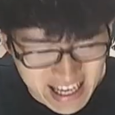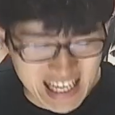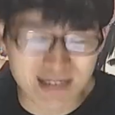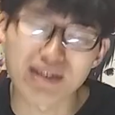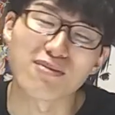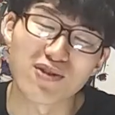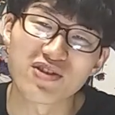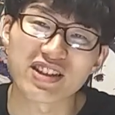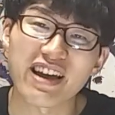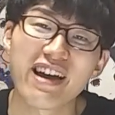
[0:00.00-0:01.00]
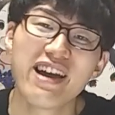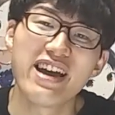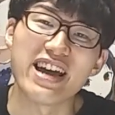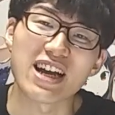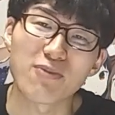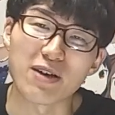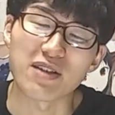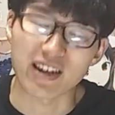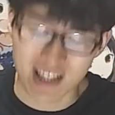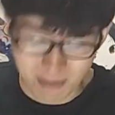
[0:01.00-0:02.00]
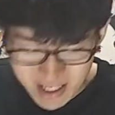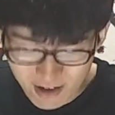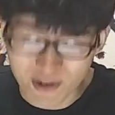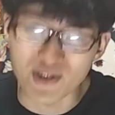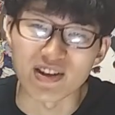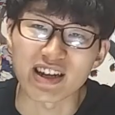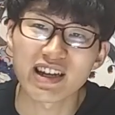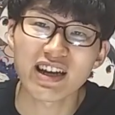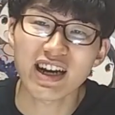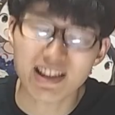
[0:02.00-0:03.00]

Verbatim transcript: えー、締めてす。本当ですね。えー、ここまで見てくれ皆さんご視聴いただき、ありがとうご